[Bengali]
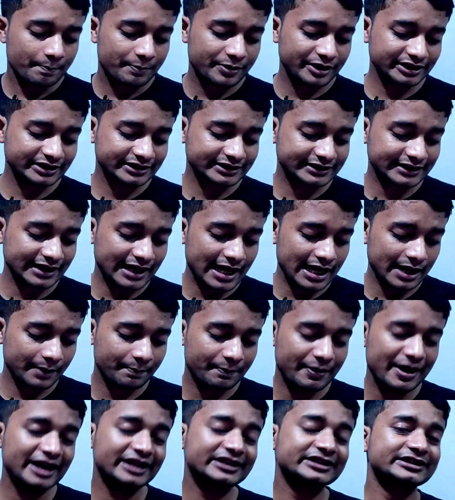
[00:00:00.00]
বৃত্তের
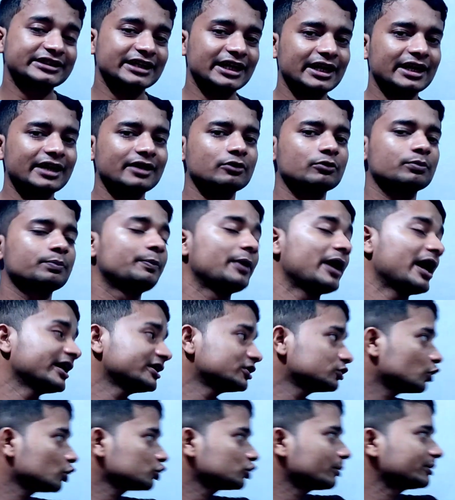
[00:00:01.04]
ব্যাসের
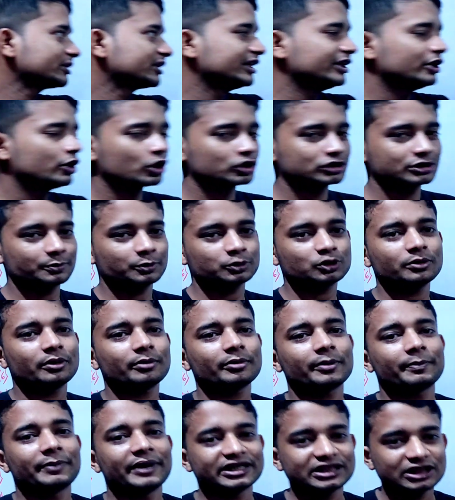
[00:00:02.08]
ব্যাস কত আমাদের নির্ণয় করতে প্রথম
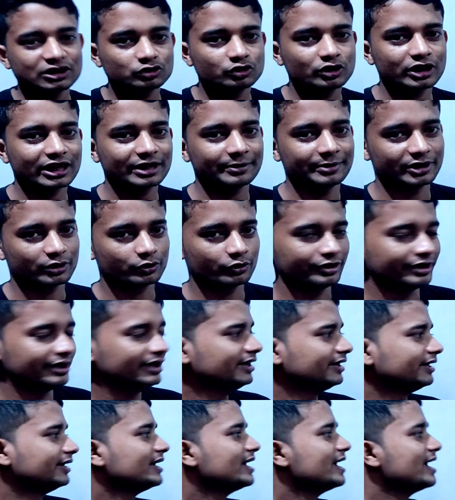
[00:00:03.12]
আমরা ব্যাসার্ধটা আগে বের করে
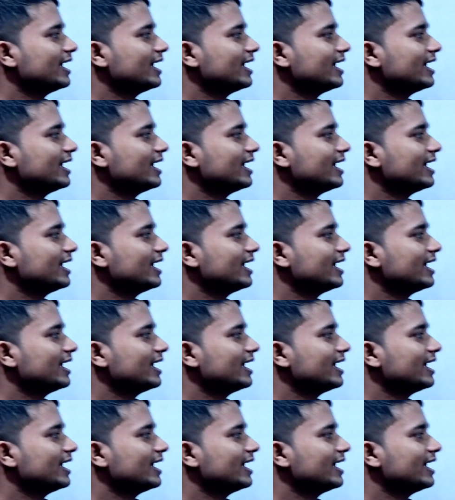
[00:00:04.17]
নিই